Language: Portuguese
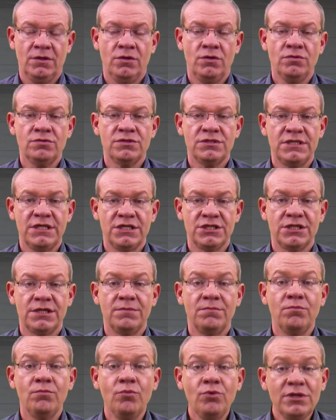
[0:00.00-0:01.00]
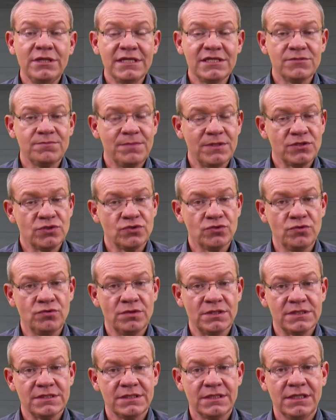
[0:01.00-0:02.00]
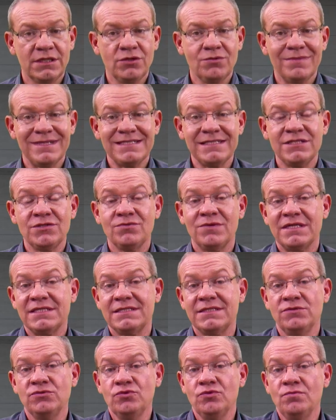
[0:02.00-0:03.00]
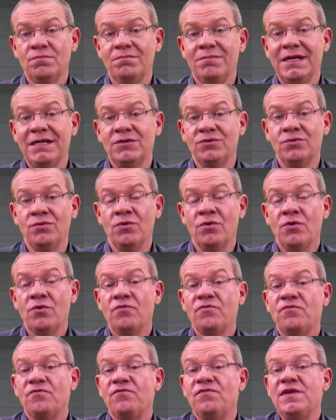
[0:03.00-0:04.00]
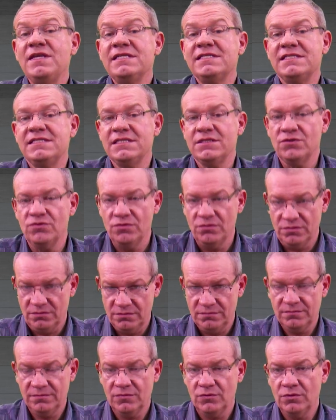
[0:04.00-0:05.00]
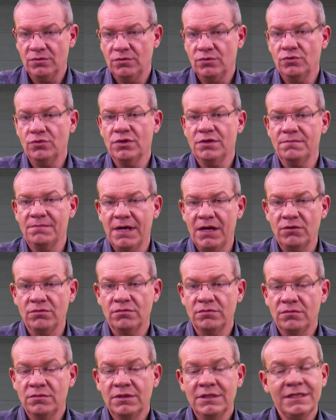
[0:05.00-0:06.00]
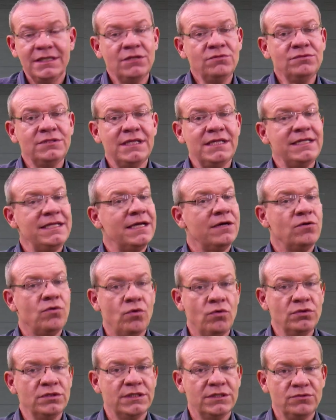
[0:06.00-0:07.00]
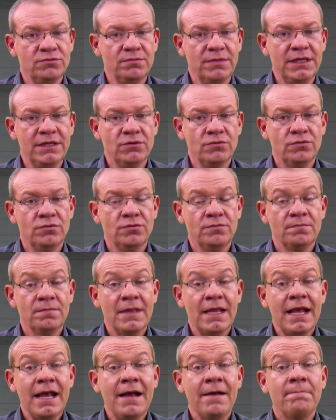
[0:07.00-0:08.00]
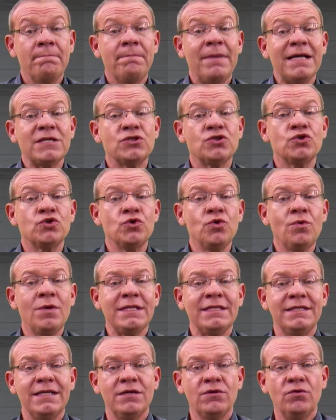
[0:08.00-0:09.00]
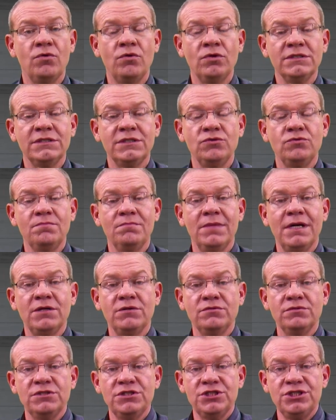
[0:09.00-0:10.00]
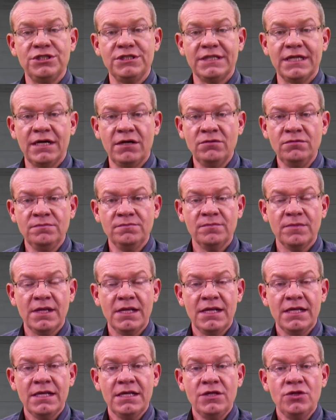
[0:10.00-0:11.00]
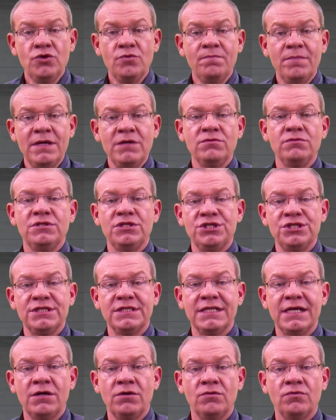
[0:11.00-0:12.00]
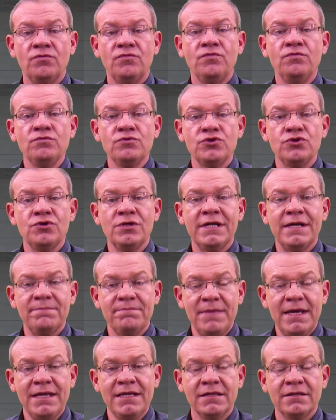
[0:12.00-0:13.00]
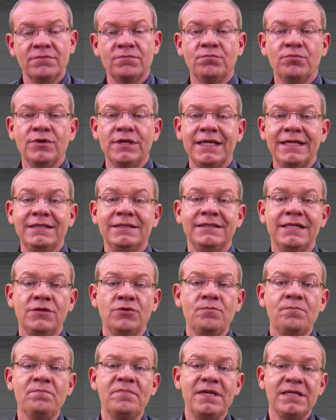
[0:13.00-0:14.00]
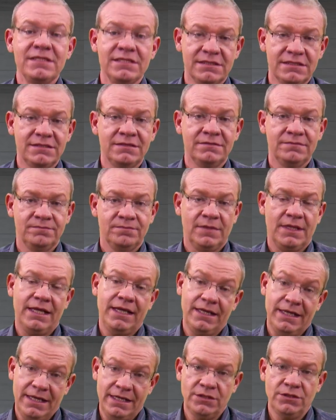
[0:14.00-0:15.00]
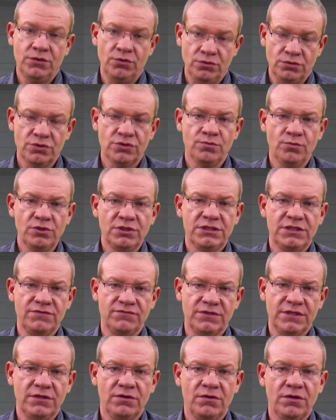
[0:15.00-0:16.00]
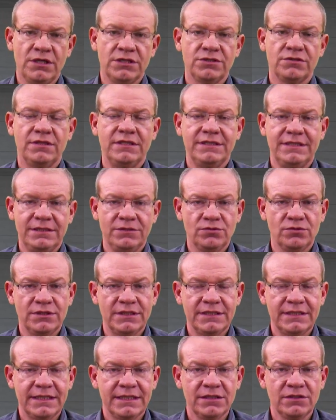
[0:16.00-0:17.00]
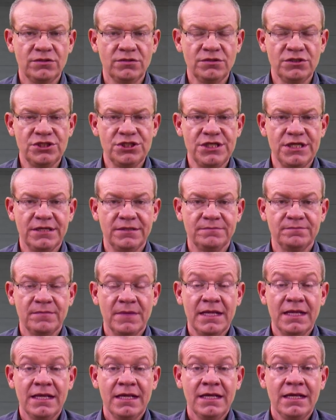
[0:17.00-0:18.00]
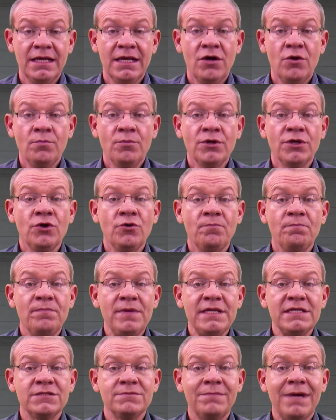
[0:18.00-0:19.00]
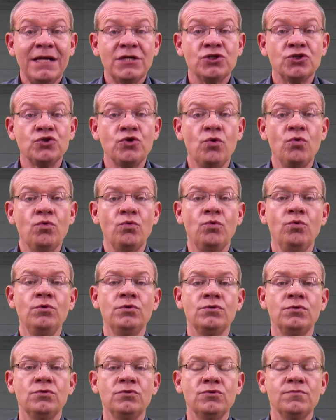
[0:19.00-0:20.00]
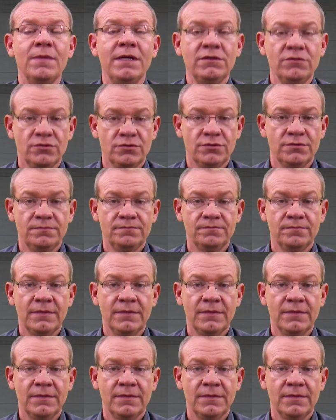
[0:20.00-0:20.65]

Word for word: Ou seja, muitas pessoas que numa situação de um banco físico normal não teria conta no banco, passou a ter conta num banco digital e o banco digital funciona bem porque ele tem o Pix, né? entre outros motivos, é lógico, ele tem toda a tecnologia. Porque o Pix baixou o custo dos bancos.